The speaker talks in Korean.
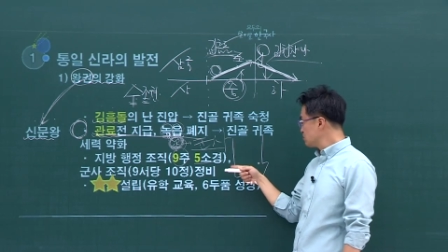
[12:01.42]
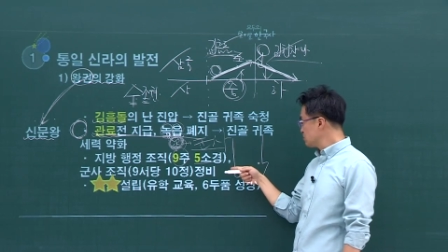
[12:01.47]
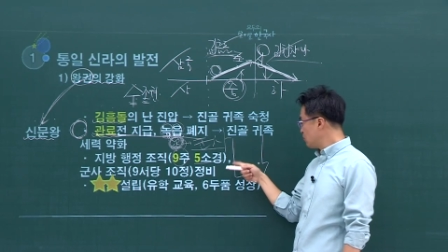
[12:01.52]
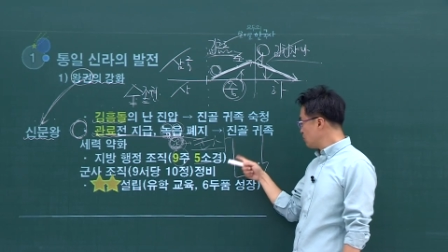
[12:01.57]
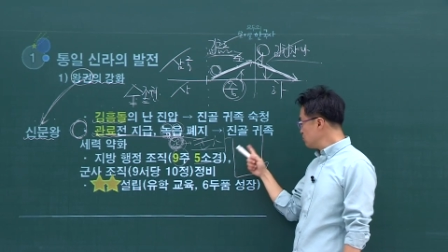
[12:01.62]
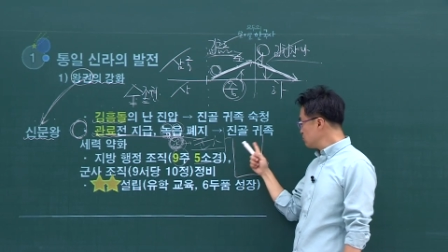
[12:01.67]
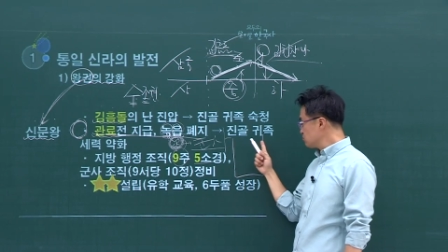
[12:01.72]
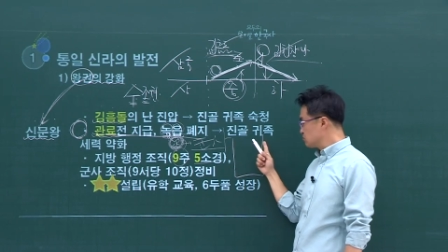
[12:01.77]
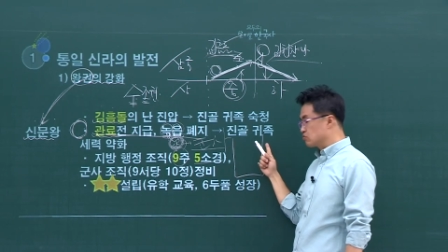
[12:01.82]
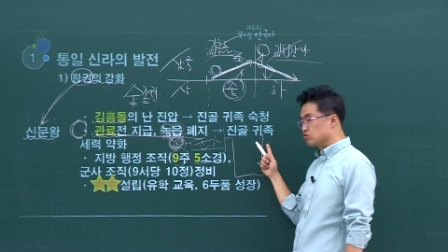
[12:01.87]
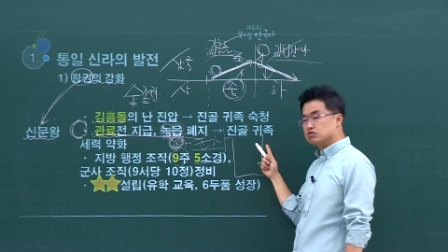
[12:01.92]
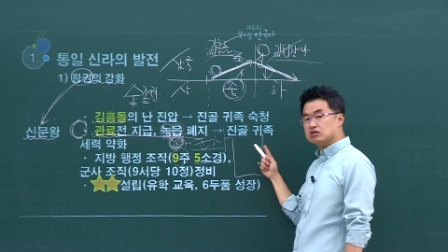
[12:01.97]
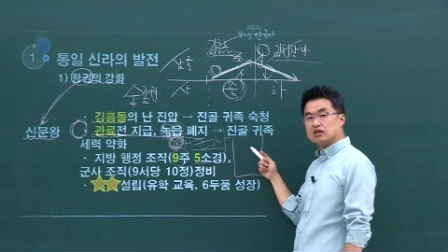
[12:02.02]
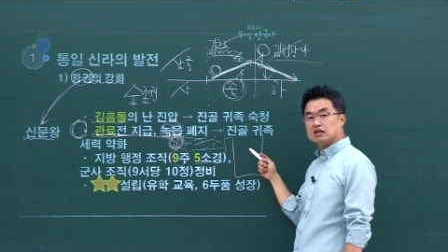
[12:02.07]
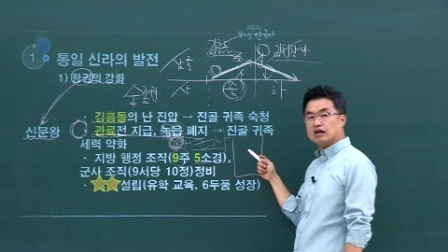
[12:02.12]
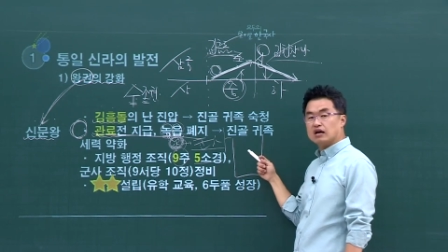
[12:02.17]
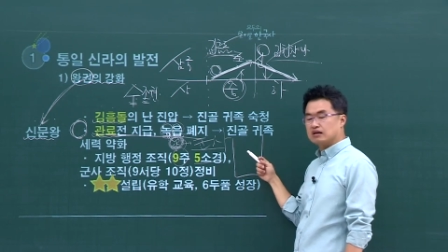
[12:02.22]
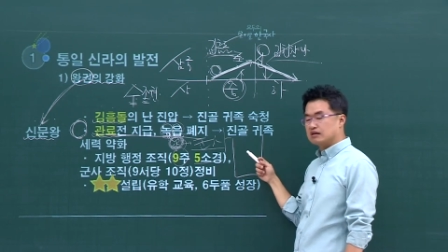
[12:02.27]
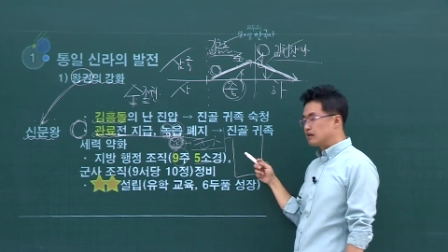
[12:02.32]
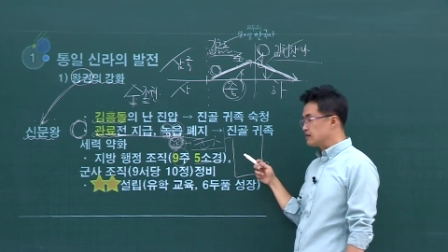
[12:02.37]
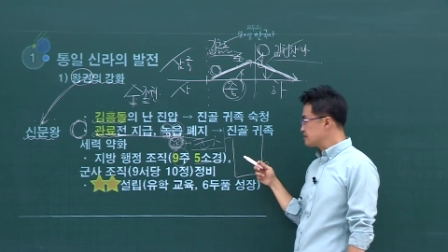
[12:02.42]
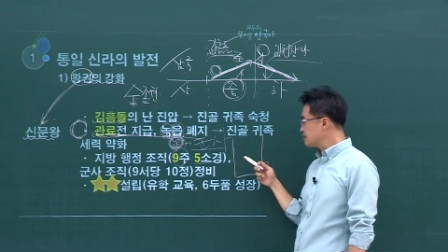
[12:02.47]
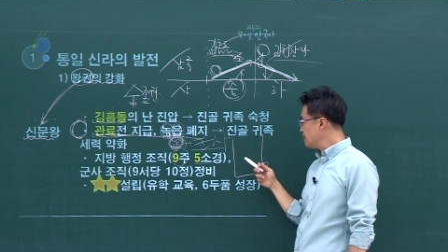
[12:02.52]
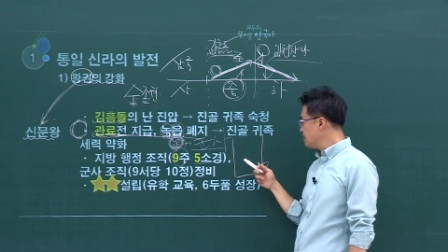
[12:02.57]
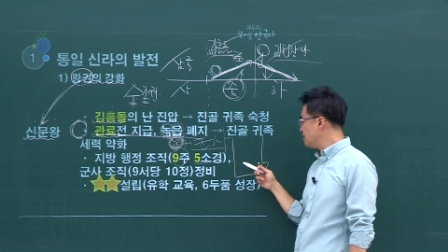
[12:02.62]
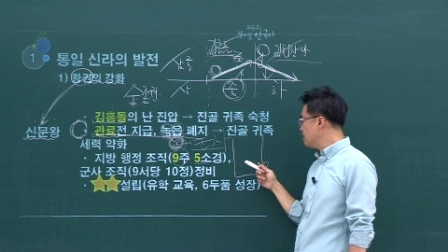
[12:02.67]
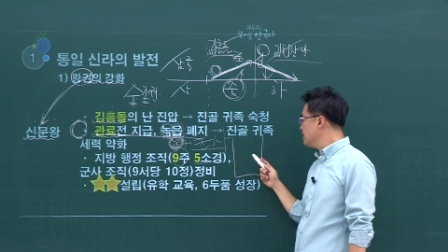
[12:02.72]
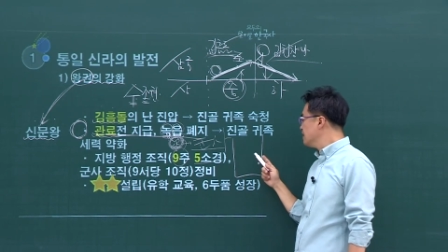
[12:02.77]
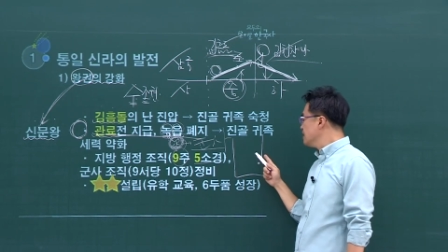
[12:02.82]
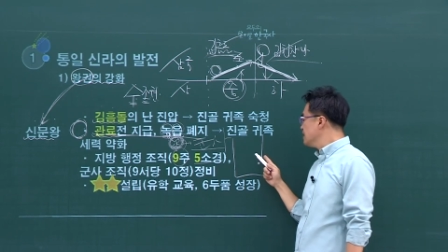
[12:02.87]
너무 그렇잖아.
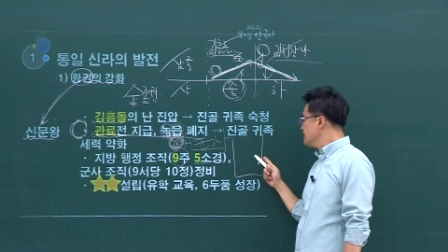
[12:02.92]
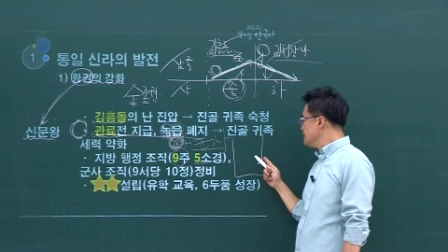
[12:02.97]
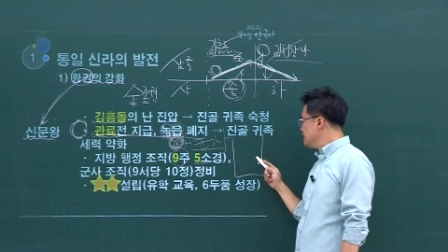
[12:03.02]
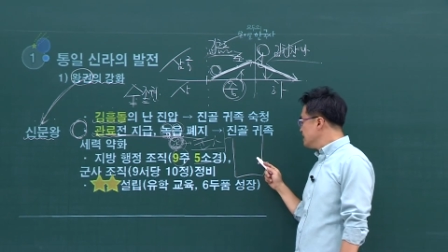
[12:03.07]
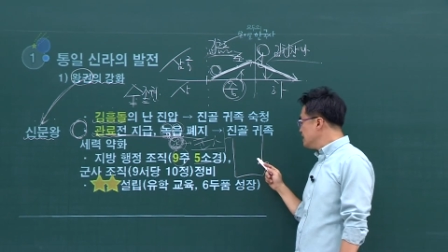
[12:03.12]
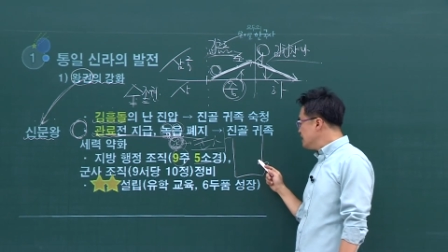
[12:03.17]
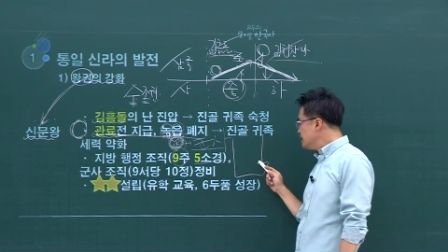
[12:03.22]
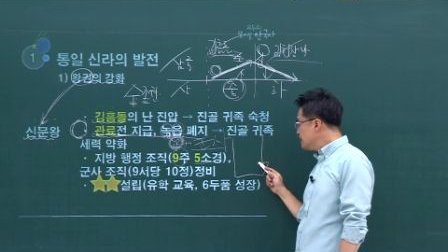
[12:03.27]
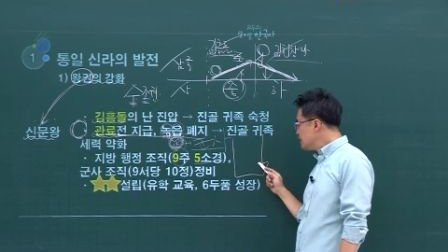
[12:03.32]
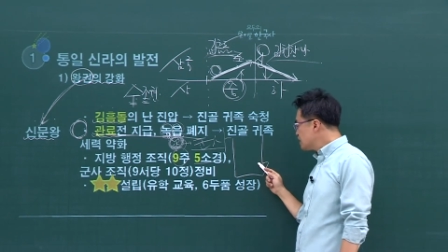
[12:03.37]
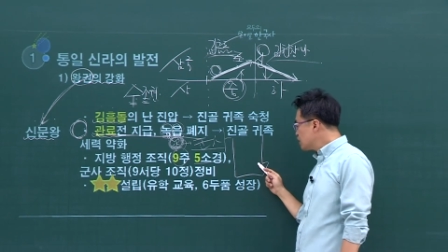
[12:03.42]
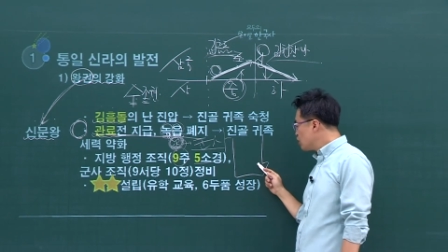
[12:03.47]
그래서 이